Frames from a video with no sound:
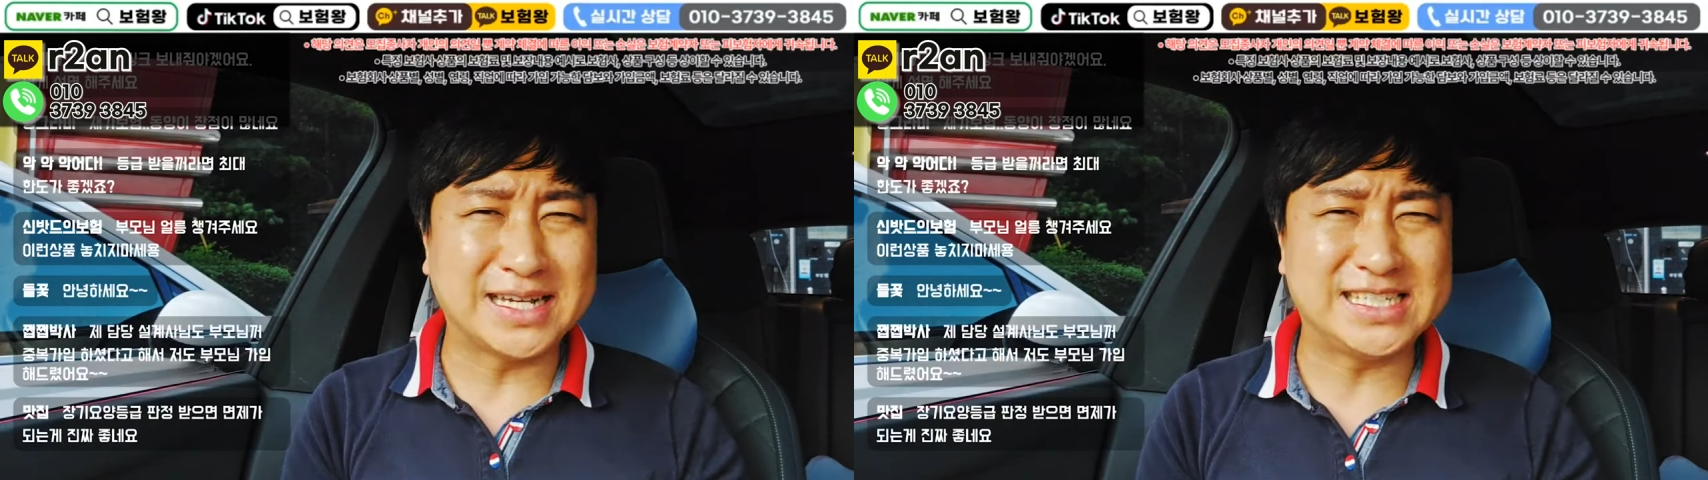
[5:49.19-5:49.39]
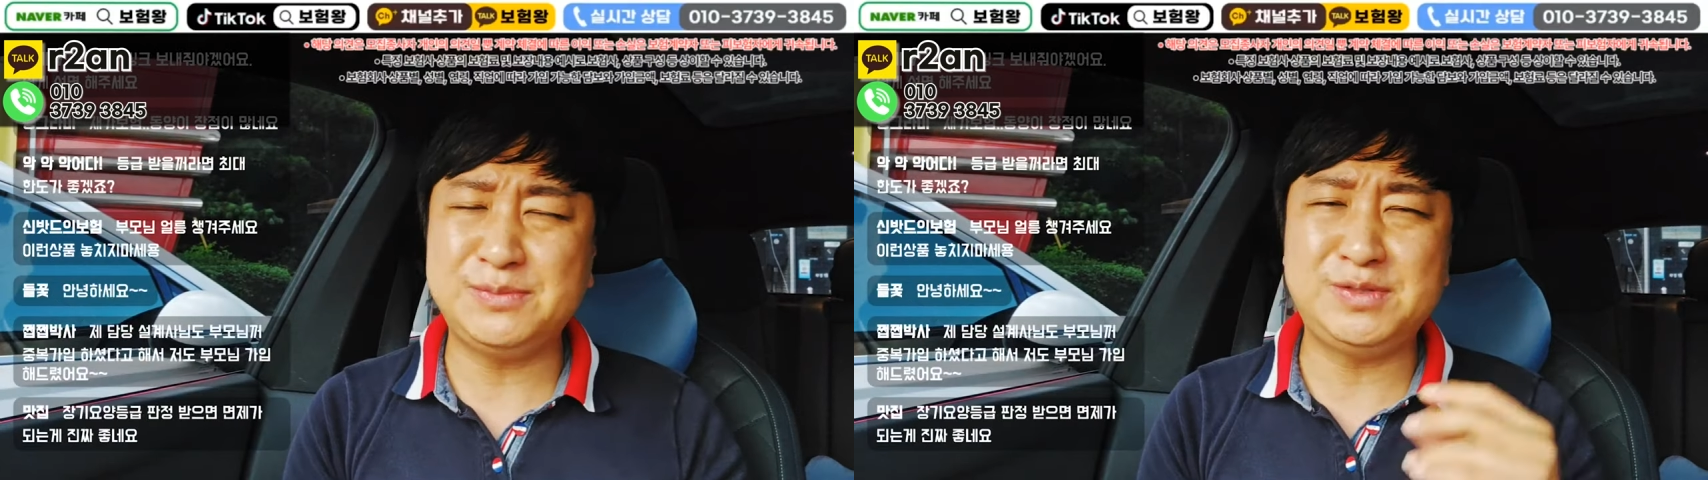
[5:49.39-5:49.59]

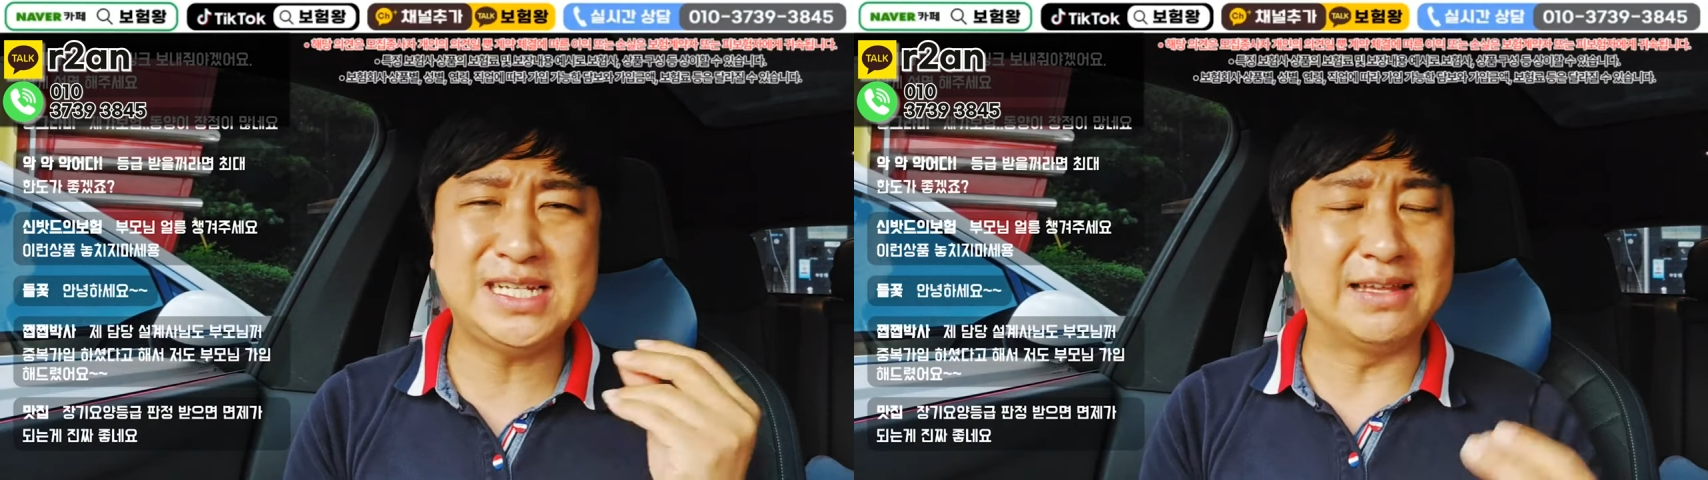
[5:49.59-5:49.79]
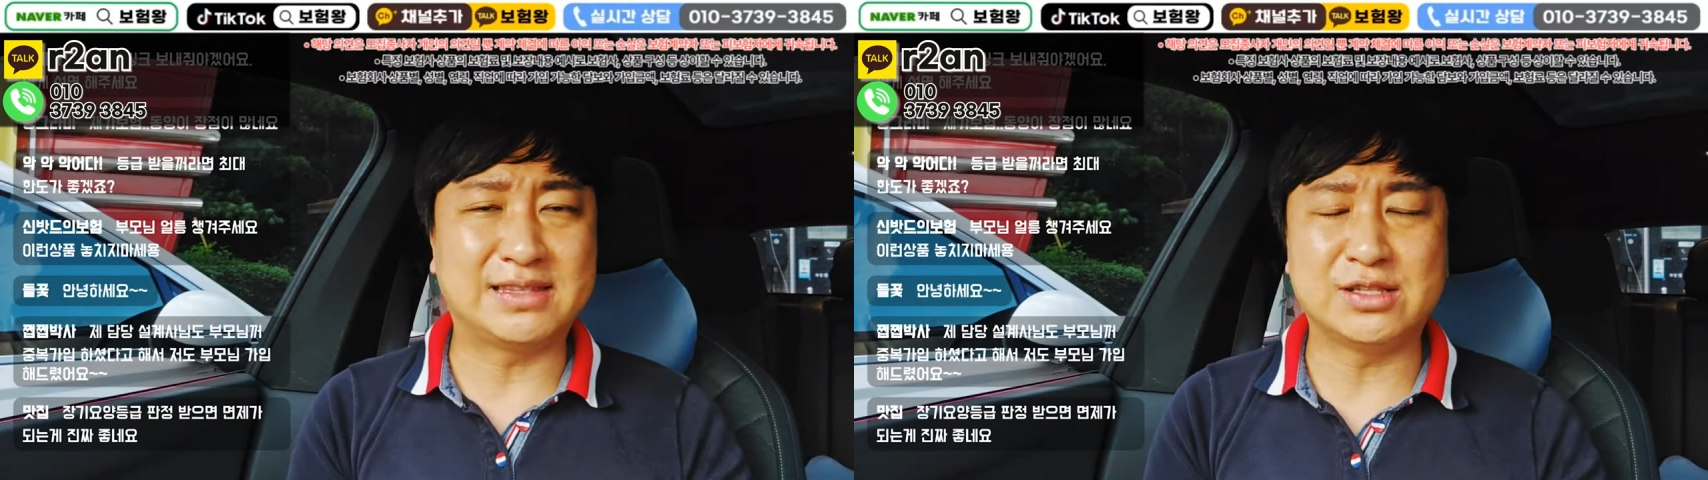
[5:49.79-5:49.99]
받기
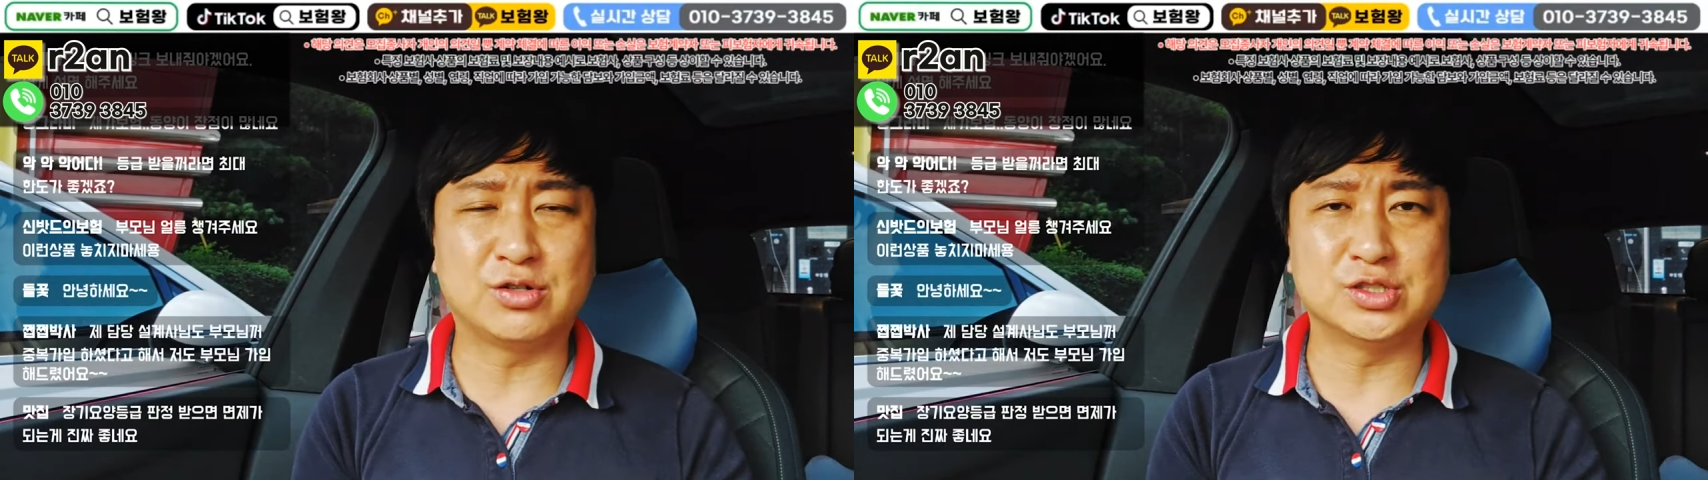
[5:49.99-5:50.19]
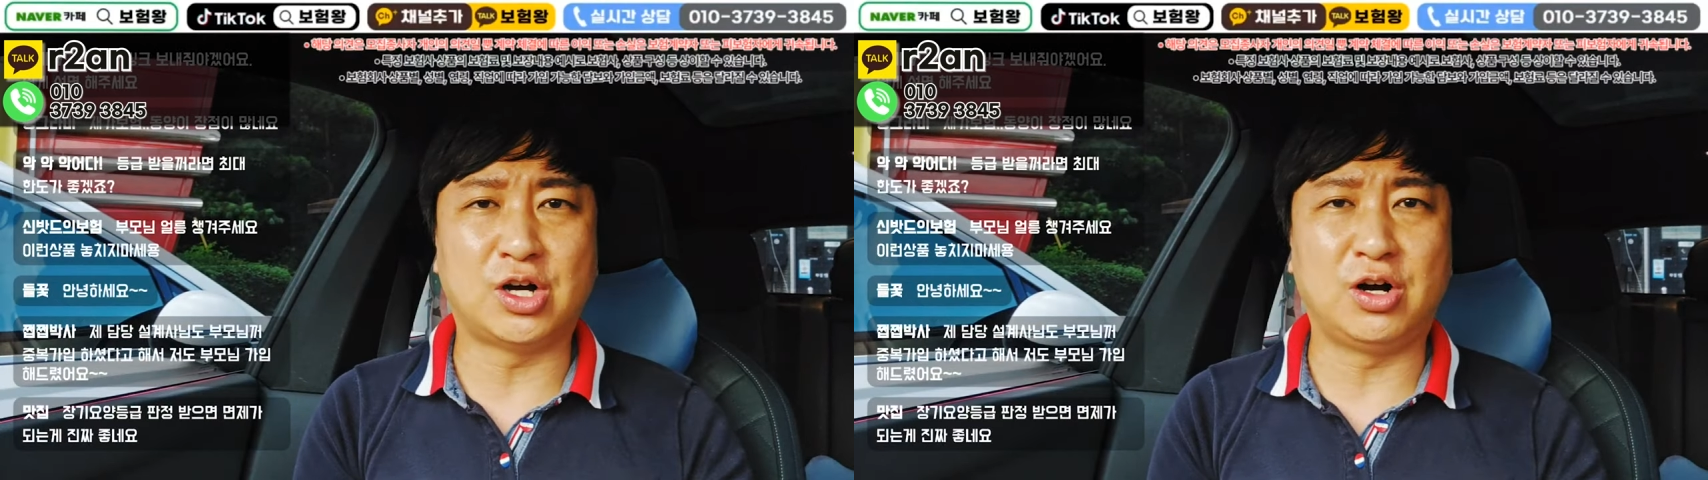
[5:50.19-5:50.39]
쉽지가 않다는
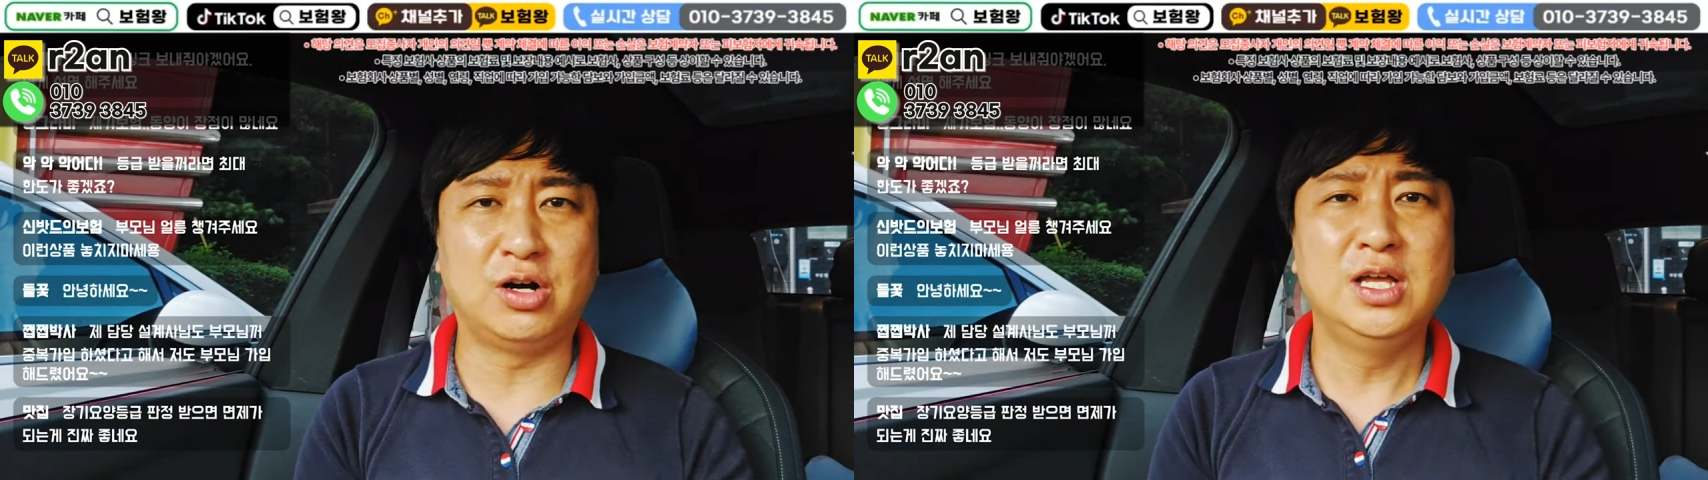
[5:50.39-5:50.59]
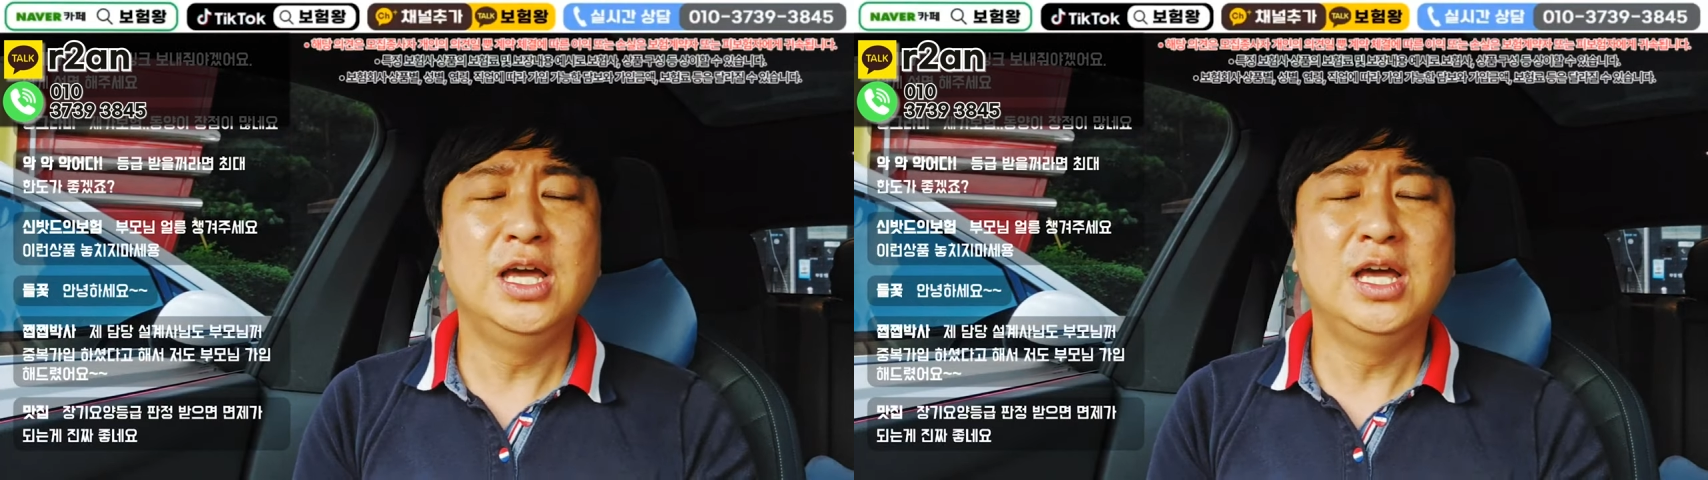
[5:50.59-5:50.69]
거죠.